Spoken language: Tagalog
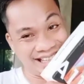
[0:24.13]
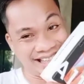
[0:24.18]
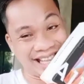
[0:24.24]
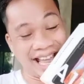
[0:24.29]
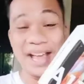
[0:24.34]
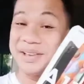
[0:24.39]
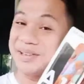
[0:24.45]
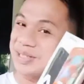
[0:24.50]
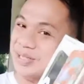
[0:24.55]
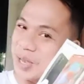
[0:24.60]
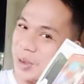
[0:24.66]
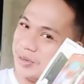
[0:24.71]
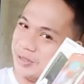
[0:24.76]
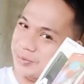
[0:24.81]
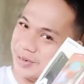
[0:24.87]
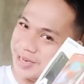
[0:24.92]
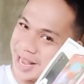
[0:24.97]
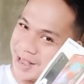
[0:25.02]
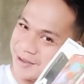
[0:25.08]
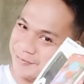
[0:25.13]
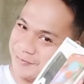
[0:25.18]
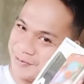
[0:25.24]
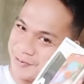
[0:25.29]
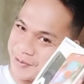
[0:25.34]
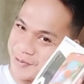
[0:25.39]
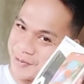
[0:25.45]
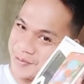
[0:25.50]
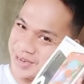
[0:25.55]
Thank you so much, madam,
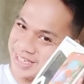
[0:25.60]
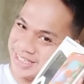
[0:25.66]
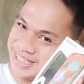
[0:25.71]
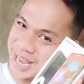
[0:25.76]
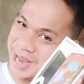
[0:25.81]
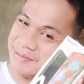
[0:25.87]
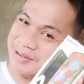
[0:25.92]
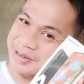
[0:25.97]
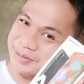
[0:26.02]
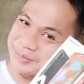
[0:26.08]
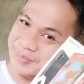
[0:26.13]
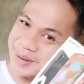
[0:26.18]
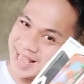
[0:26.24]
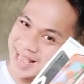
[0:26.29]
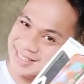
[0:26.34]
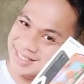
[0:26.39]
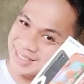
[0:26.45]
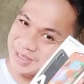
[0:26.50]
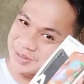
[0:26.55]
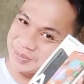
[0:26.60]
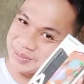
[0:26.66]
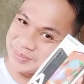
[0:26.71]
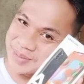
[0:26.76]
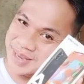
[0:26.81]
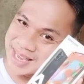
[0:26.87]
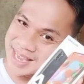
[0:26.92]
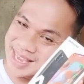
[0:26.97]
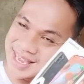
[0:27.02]
for sharing your blessings with
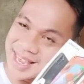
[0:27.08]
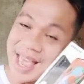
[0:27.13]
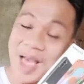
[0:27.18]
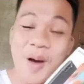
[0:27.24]
me.